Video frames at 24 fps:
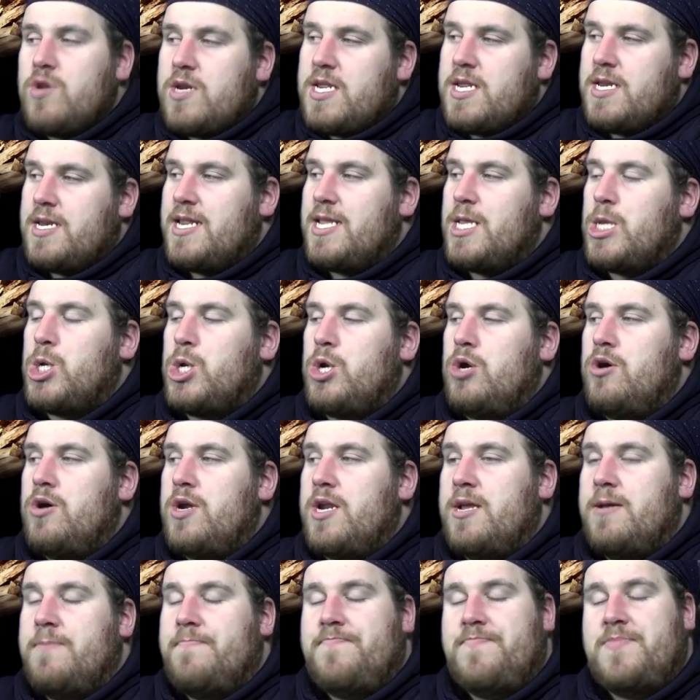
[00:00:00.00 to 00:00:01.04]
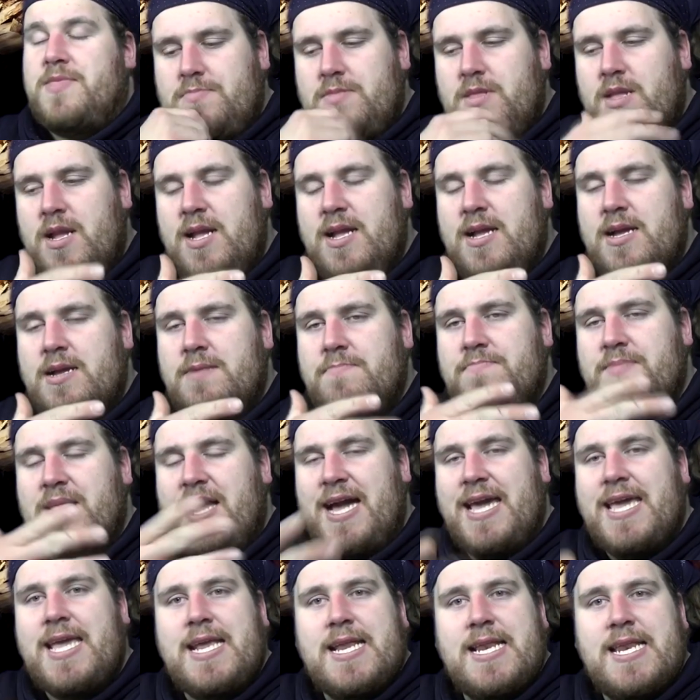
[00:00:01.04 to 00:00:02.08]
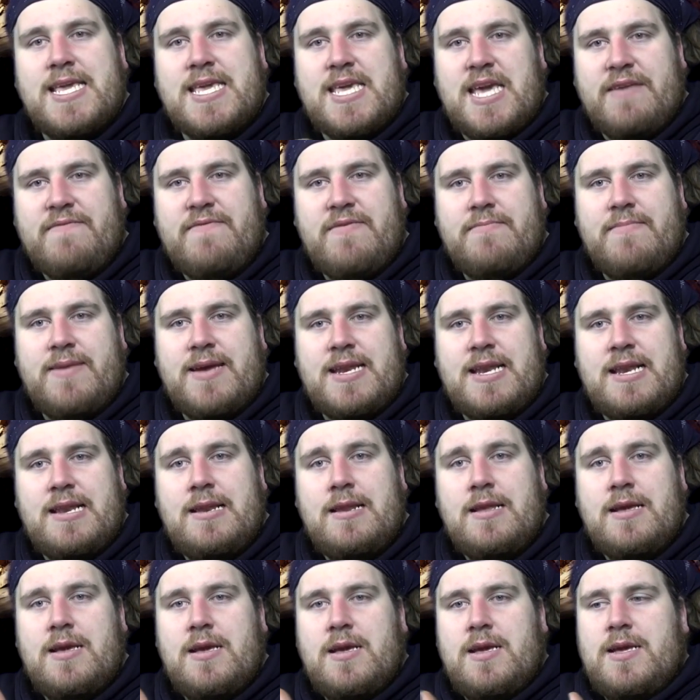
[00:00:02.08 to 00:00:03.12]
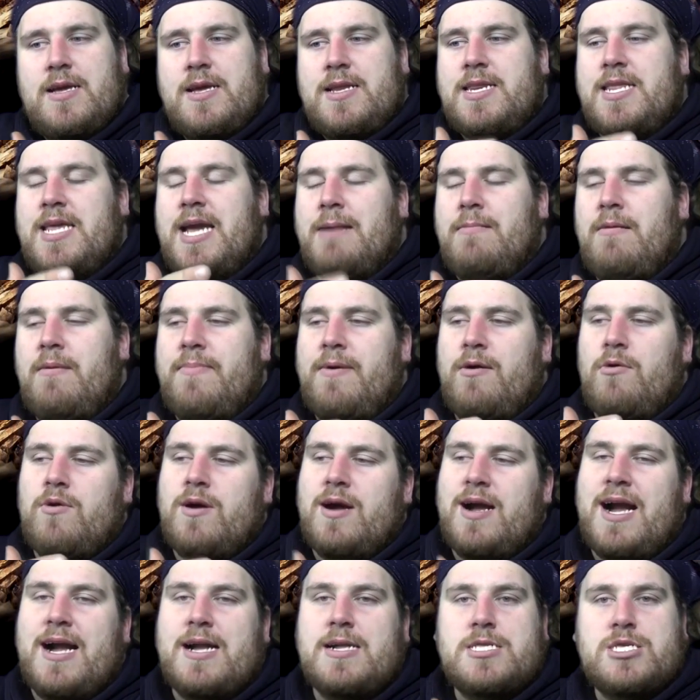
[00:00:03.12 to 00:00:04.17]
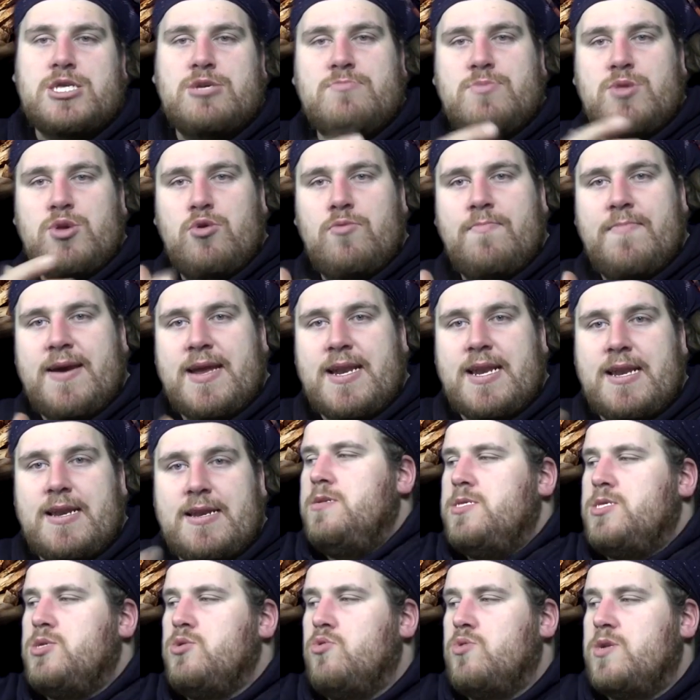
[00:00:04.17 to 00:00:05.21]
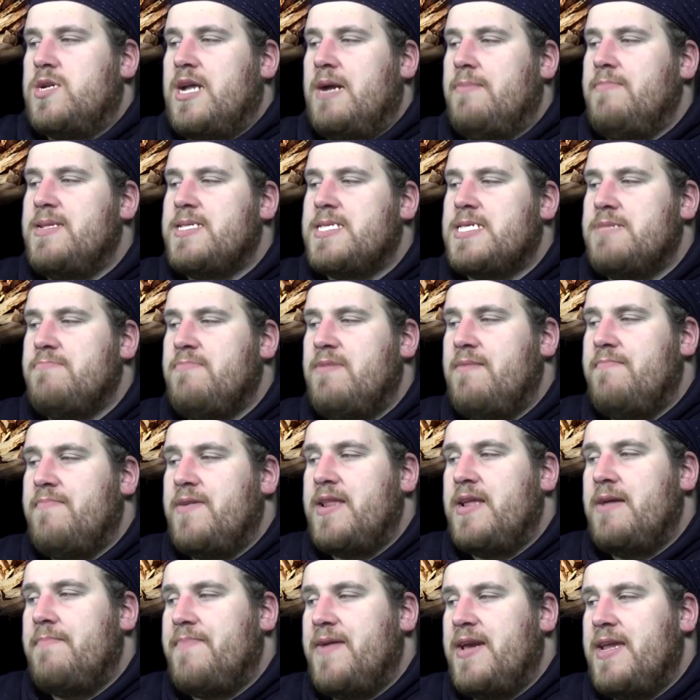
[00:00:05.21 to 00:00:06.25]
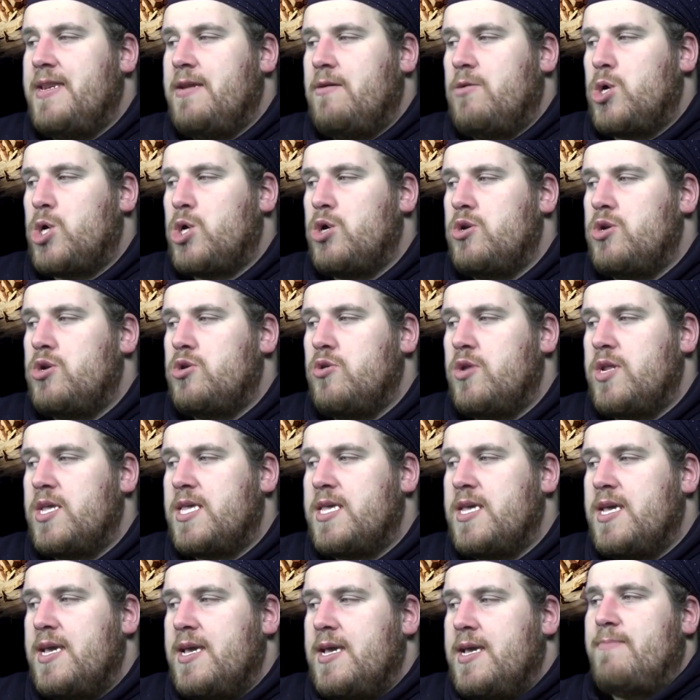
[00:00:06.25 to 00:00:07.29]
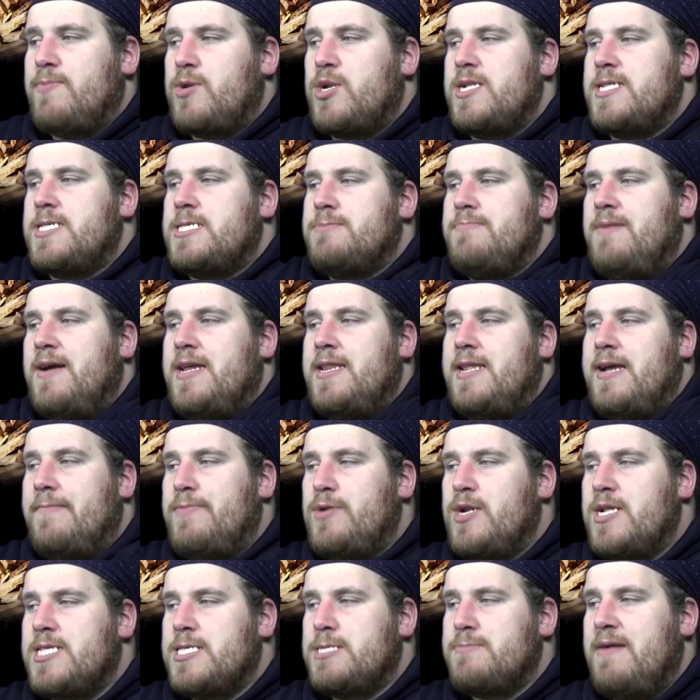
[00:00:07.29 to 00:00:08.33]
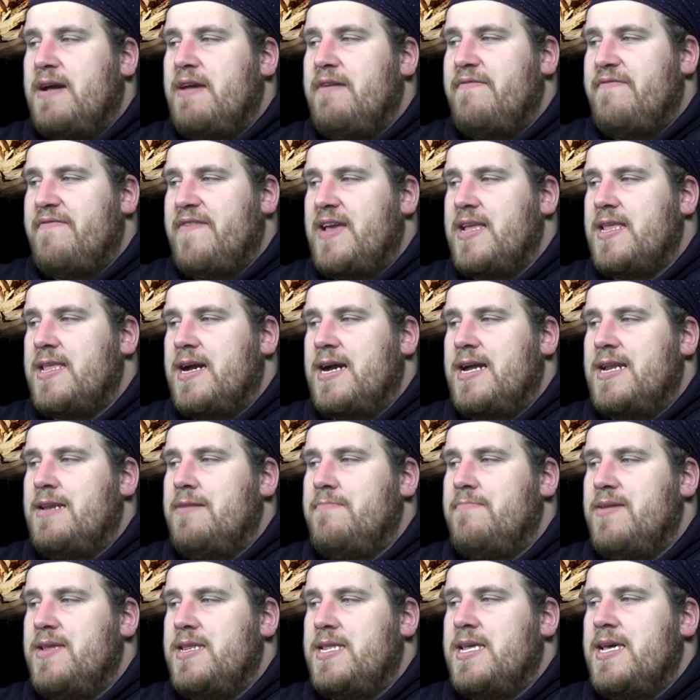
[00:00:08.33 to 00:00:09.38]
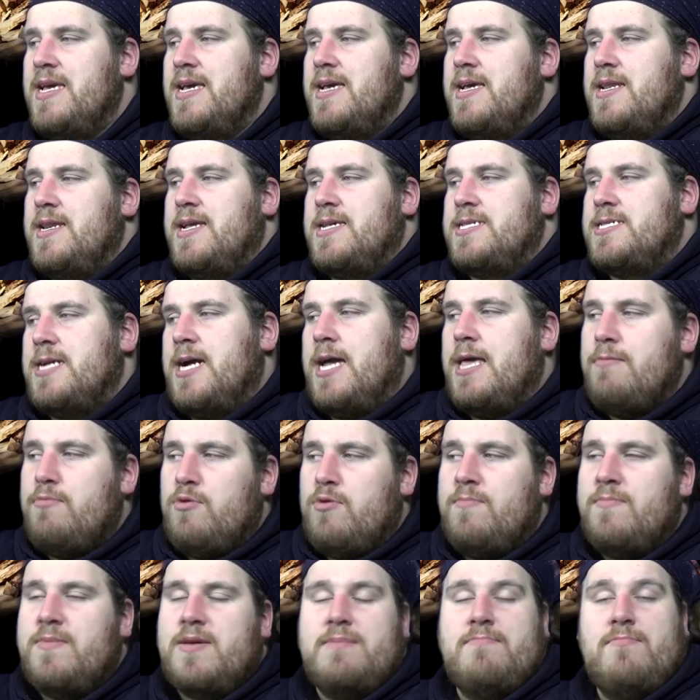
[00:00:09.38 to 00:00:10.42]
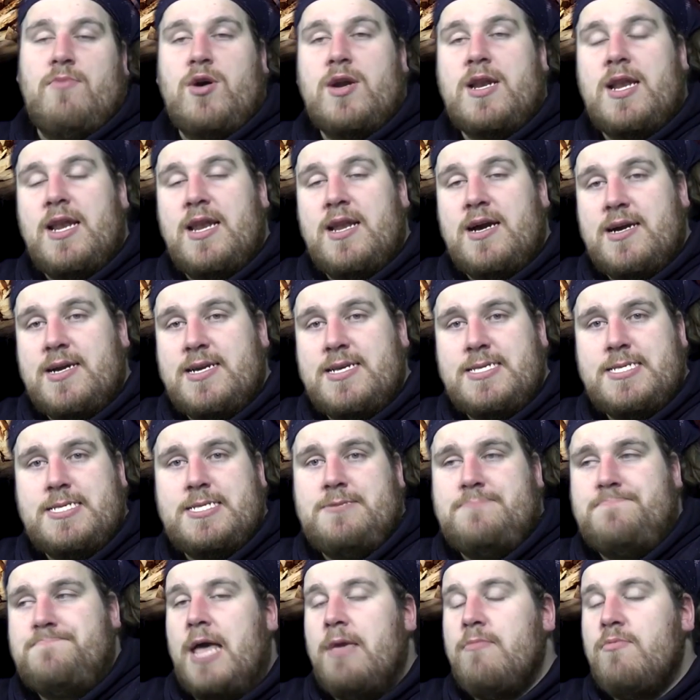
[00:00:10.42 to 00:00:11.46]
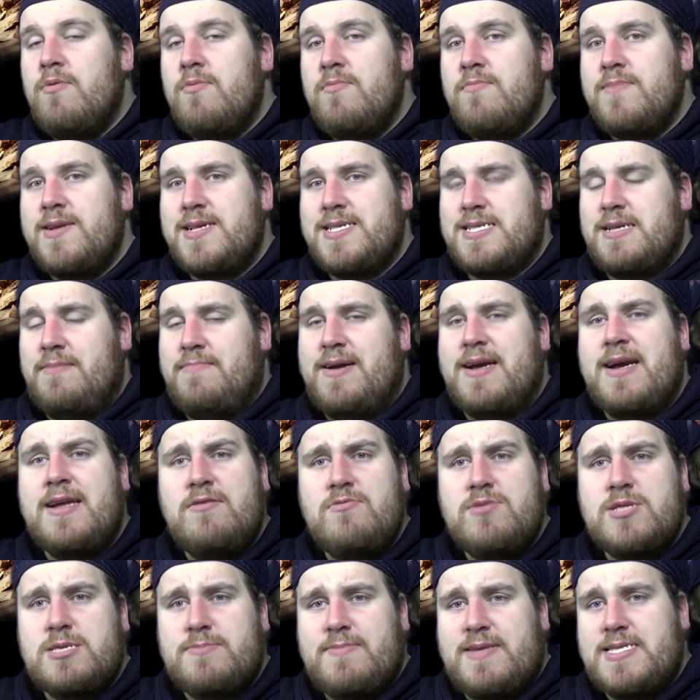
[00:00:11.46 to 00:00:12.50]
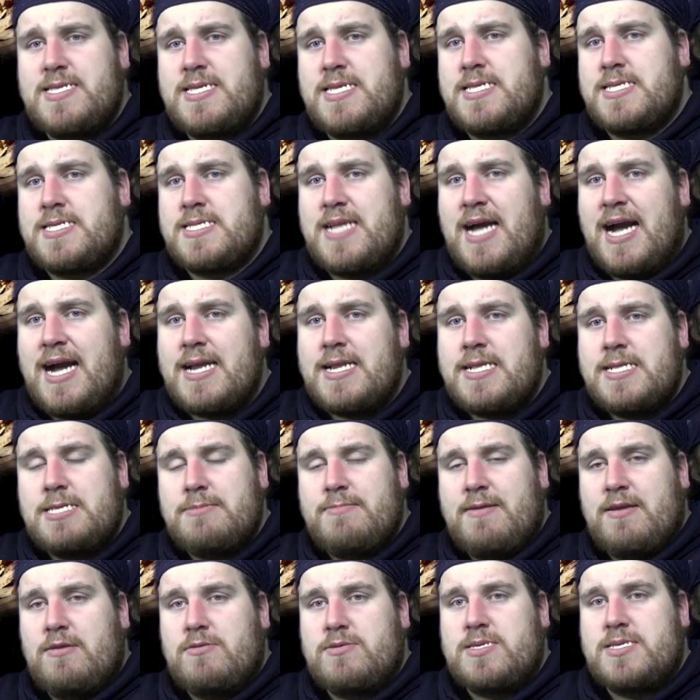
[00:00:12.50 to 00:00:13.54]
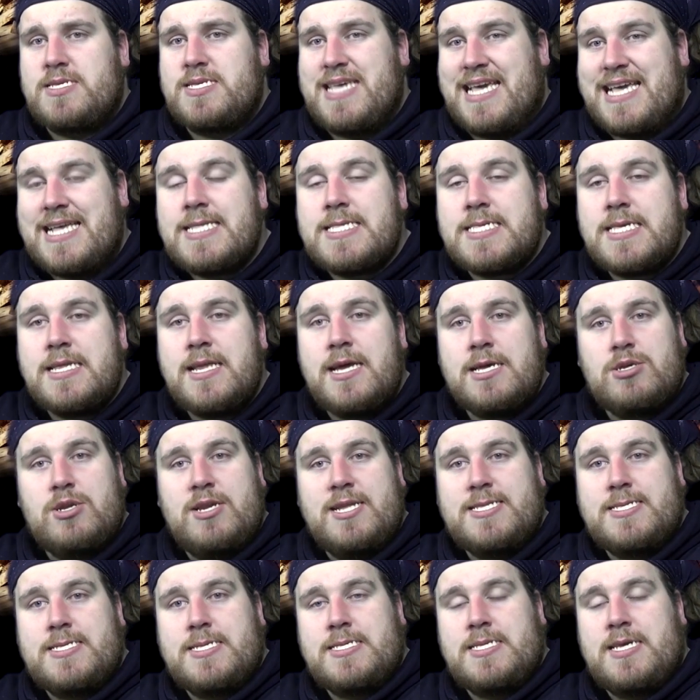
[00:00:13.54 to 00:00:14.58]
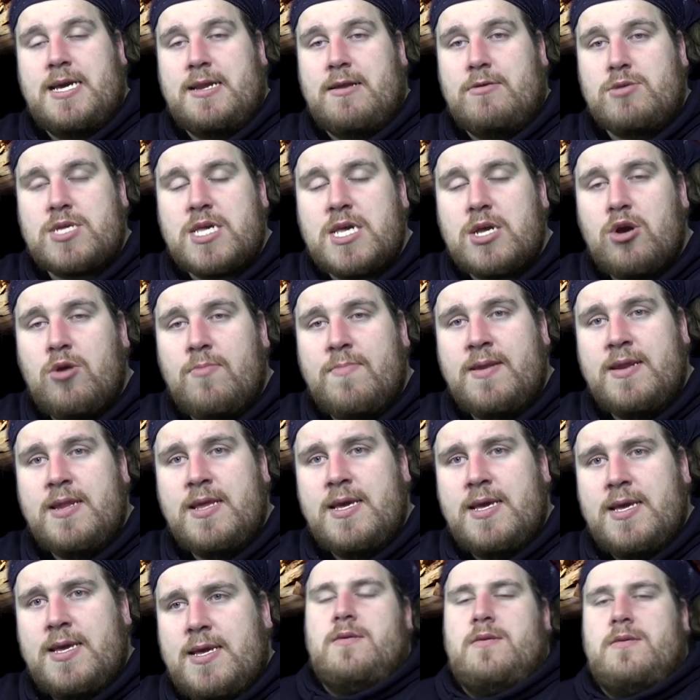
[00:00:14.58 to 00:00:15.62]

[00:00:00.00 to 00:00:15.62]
Gut, das Genre. Ähm, eigentlich Heavy Metal, die haben aber auch einen Hang zum New Metal. So, damit sind wir bei der Band auch schon durch. Im Abschnitt 2. Der Abschnitt 2 fängt an mit das Album Immortalized. Das Album ist am 21.08.2016, also letztes Jahr rausgekommen.